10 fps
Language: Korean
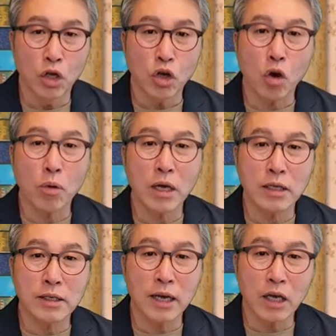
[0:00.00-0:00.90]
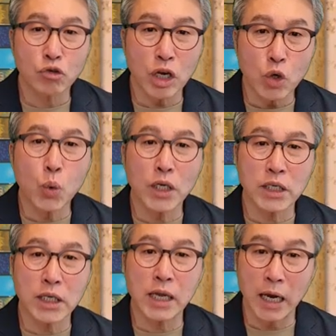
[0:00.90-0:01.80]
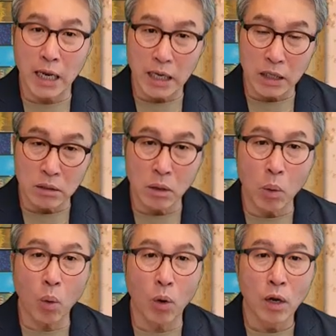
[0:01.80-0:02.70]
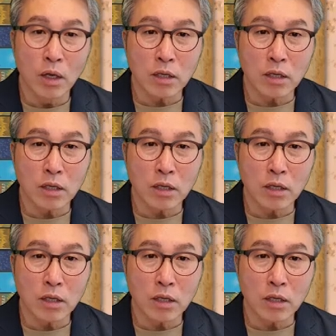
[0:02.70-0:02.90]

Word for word: 여러분의 인생의 최고의 시기를 하나님께 드리고